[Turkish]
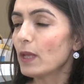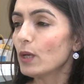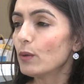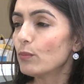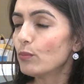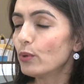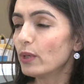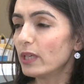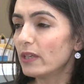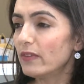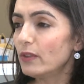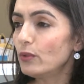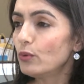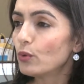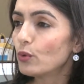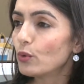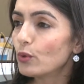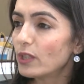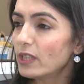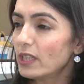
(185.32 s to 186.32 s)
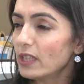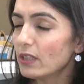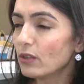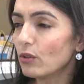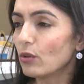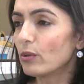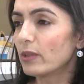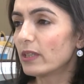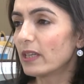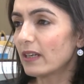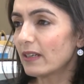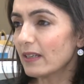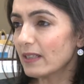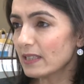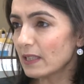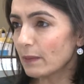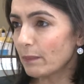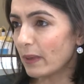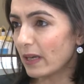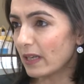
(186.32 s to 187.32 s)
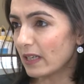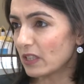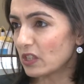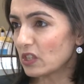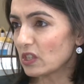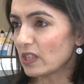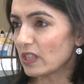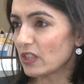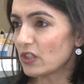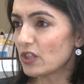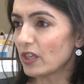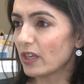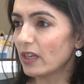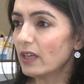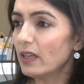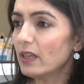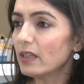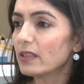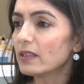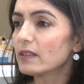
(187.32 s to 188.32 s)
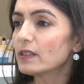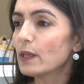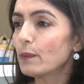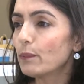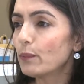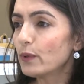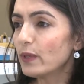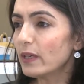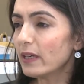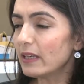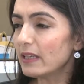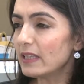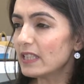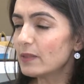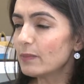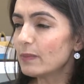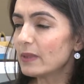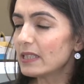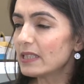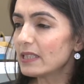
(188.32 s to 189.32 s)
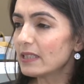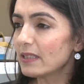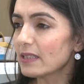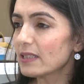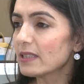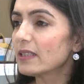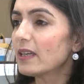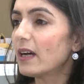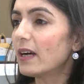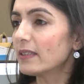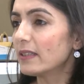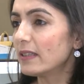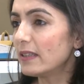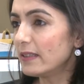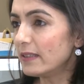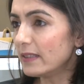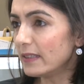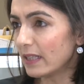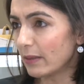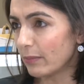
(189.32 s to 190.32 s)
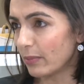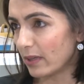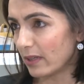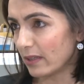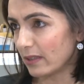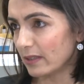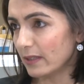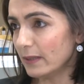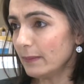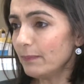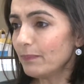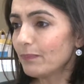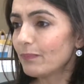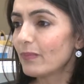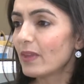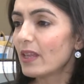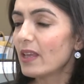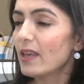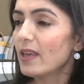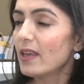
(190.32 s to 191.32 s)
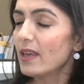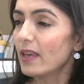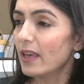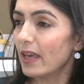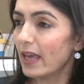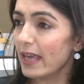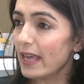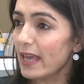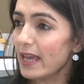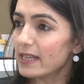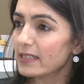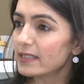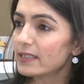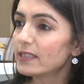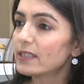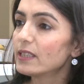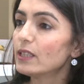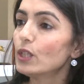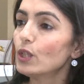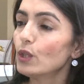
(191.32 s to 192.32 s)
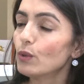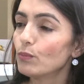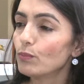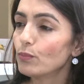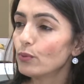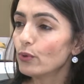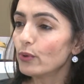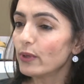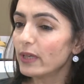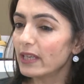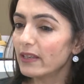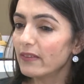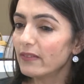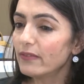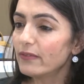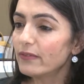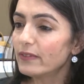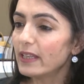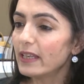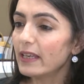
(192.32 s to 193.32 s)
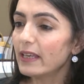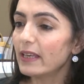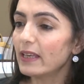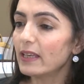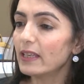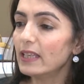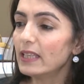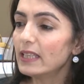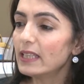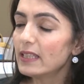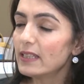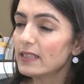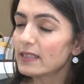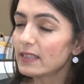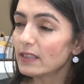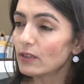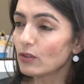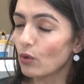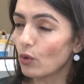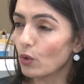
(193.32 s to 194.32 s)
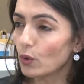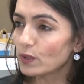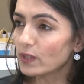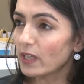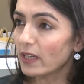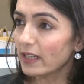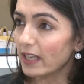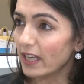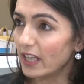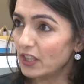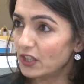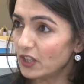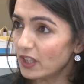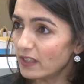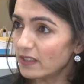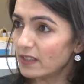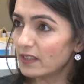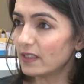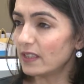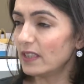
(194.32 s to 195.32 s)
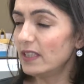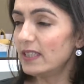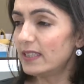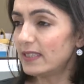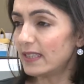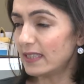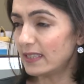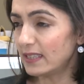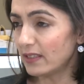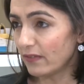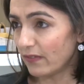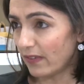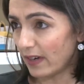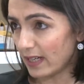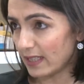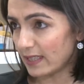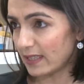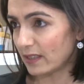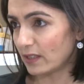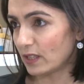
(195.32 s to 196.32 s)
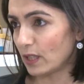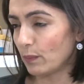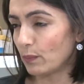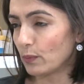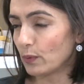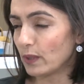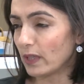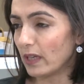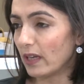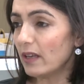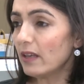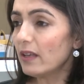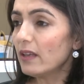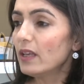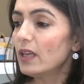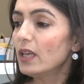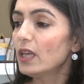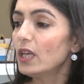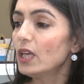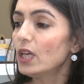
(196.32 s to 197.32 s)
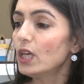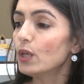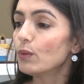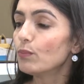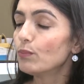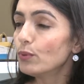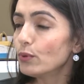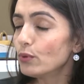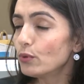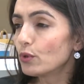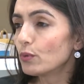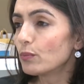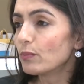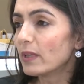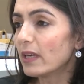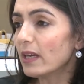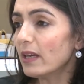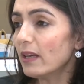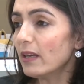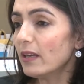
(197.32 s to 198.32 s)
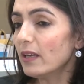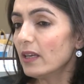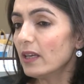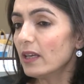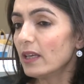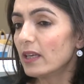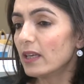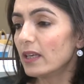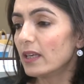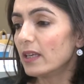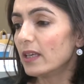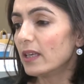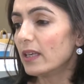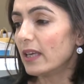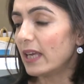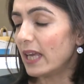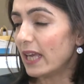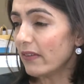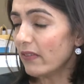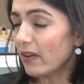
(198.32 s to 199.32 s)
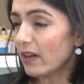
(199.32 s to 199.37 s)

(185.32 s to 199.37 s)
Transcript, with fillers: bu evin hukuki olarak nasıl paylaşılacağı tapuya isminizin nasıl kaydedildiğine bağlı. Eğer bu evde ikinizin ortak eşit hissesi varsa tapuda bu durumda e, ev